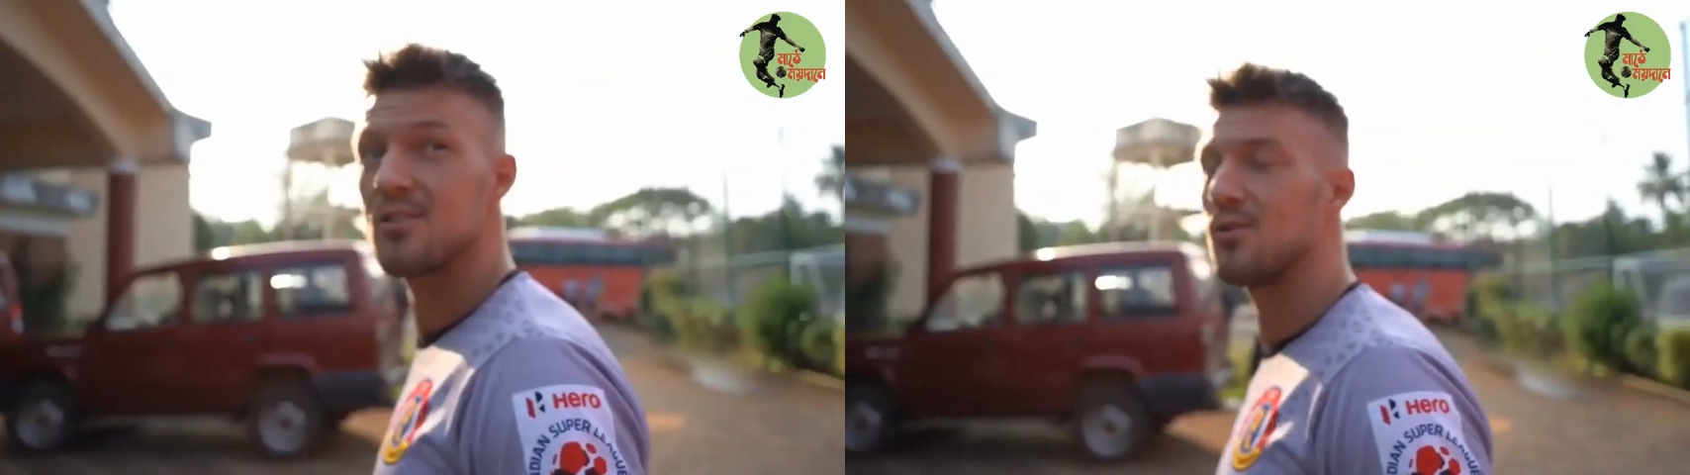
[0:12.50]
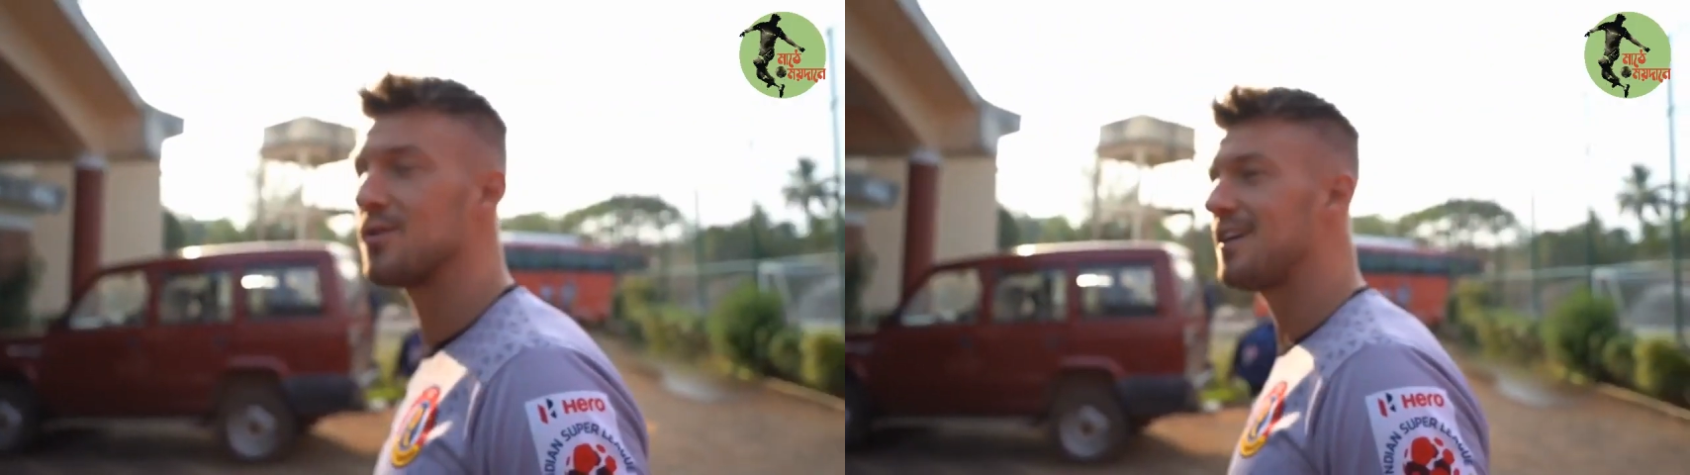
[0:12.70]

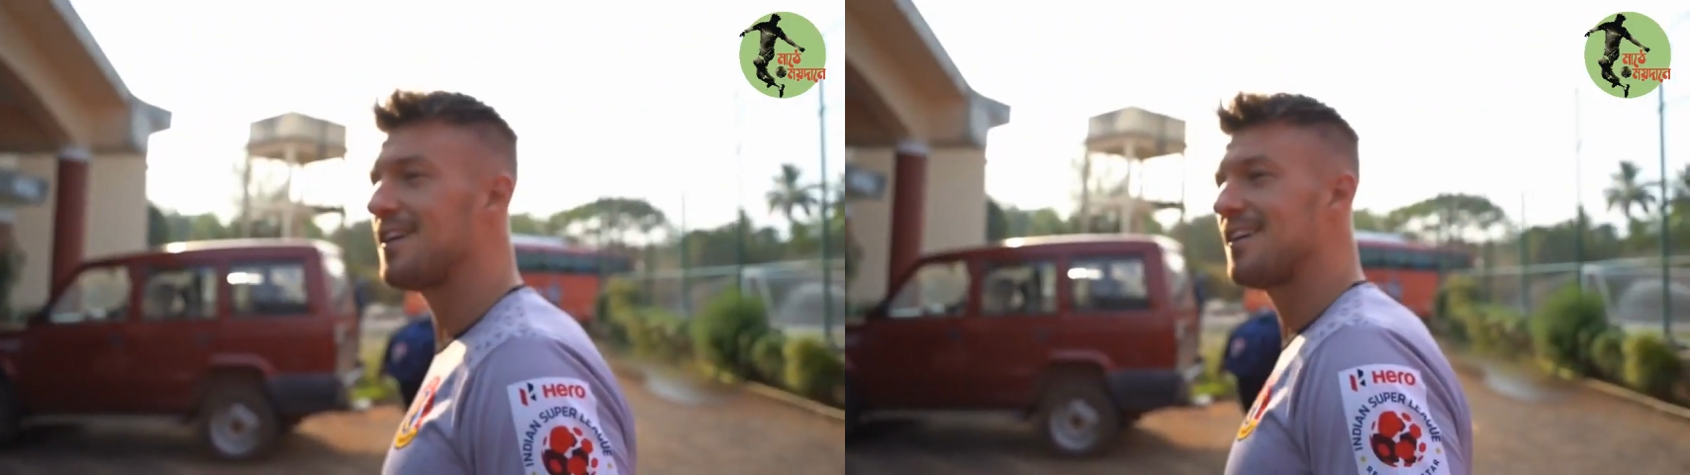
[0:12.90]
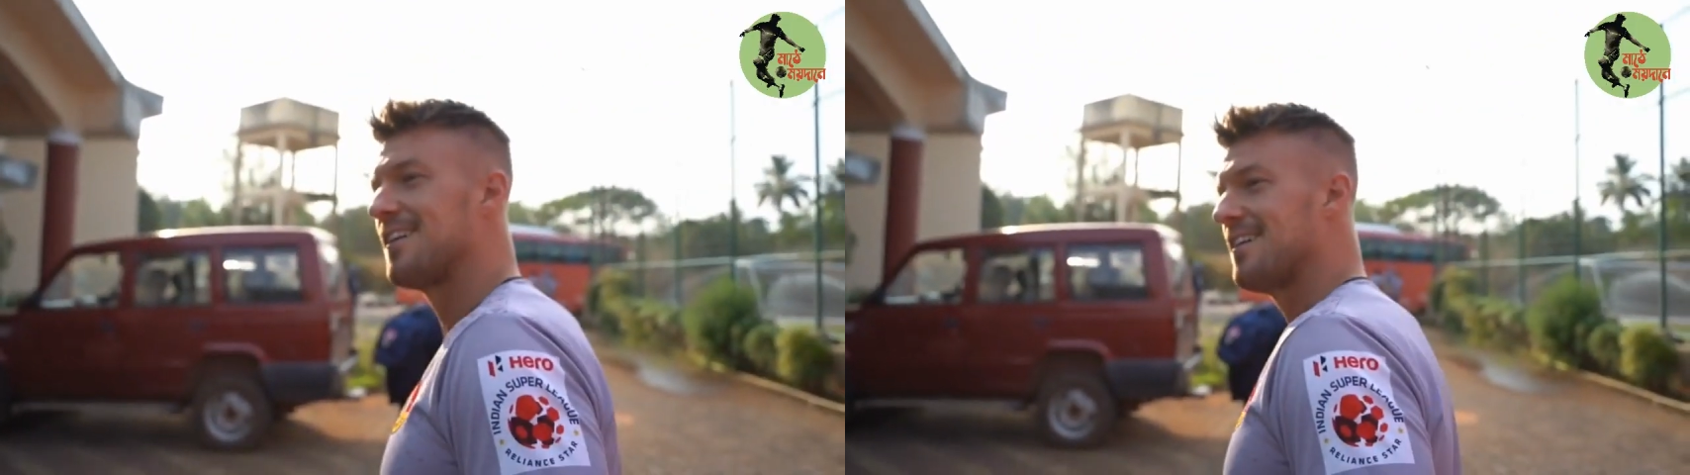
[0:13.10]
হচ্ছে
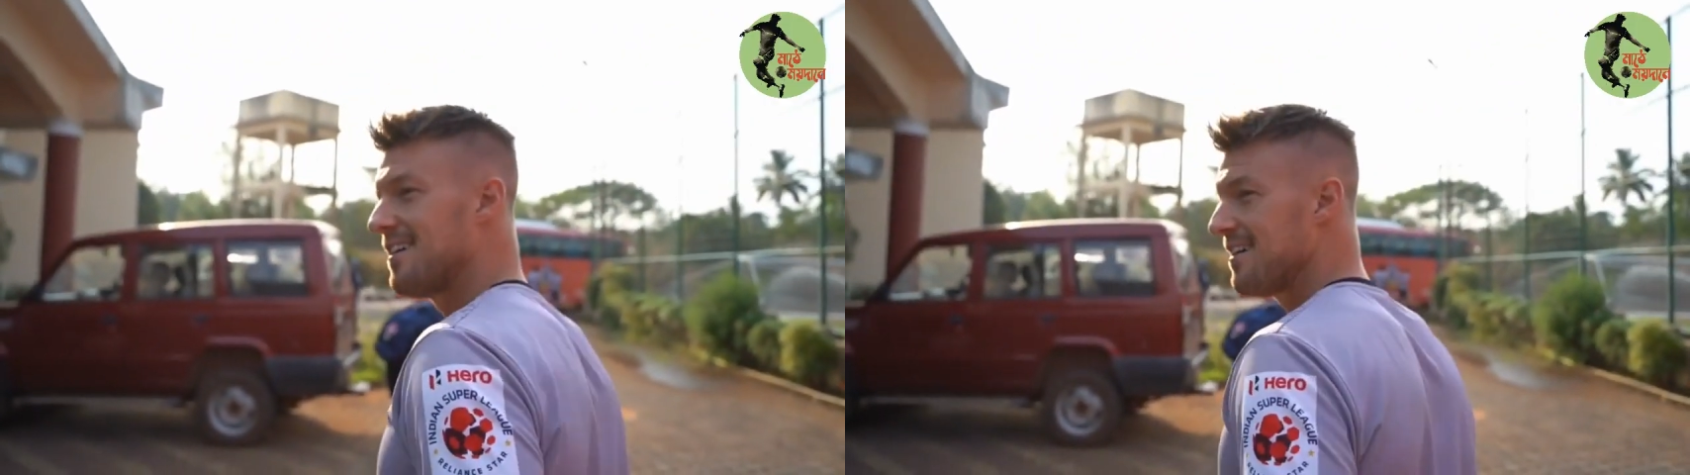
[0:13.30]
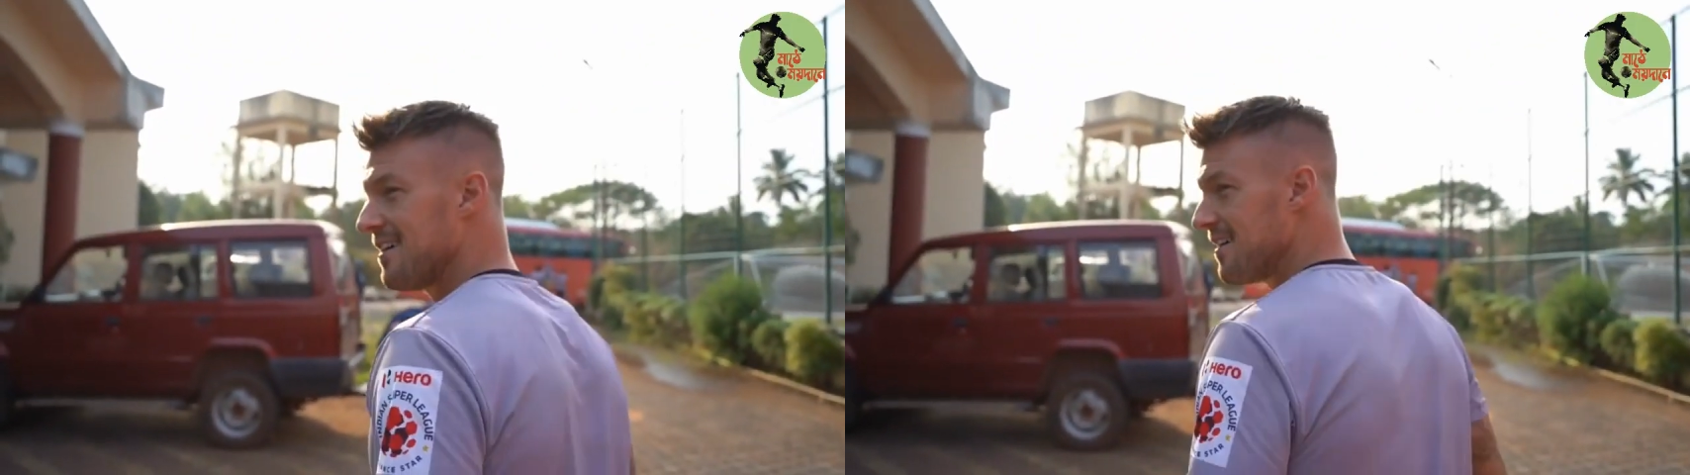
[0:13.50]

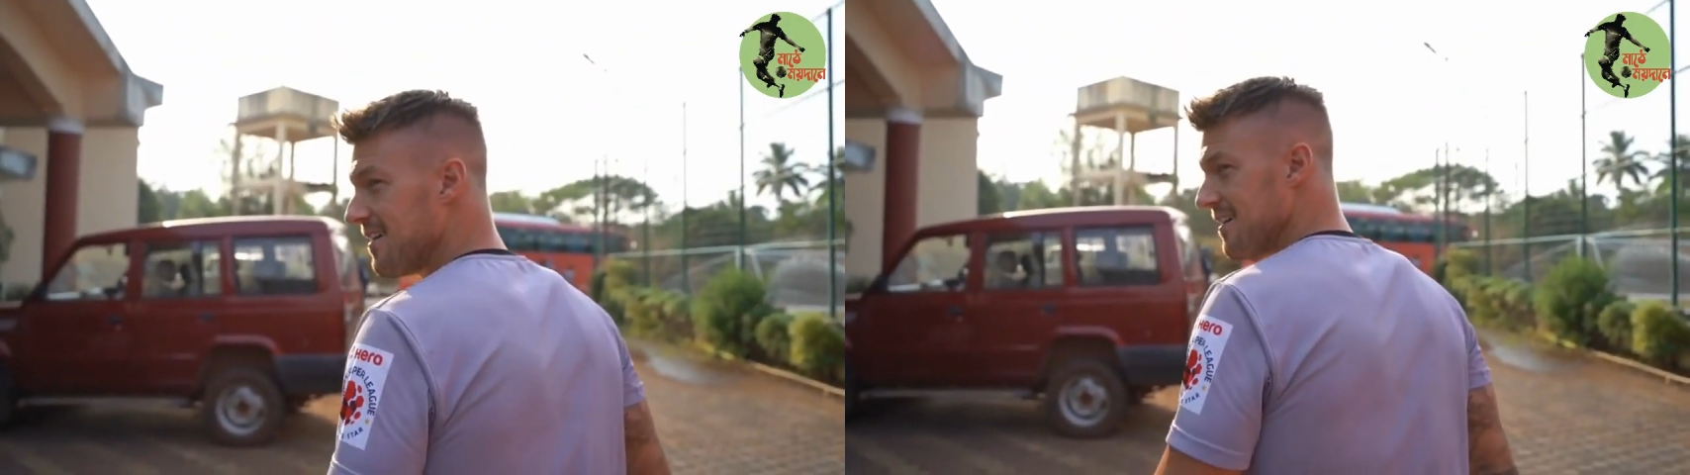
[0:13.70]
ইস্টবেঙ্গলে